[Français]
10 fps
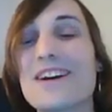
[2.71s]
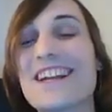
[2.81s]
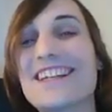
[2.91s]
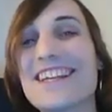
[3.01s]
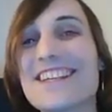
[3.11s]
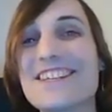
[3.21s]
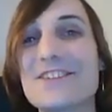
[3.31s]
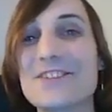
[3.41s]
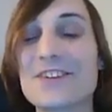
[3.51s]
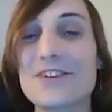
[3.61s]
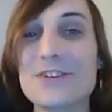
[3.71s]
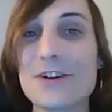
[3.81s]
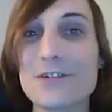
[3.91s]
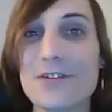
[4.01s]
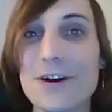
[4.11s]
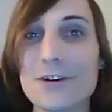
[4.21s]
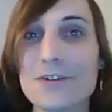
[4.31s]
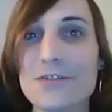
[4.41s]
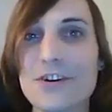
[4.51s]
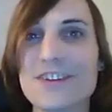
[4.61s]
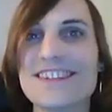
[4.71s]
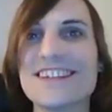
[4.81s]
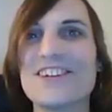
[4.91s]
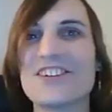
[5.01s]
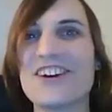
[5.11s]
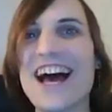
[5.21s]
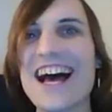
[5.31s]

l'analyse de ce choc franco-français entre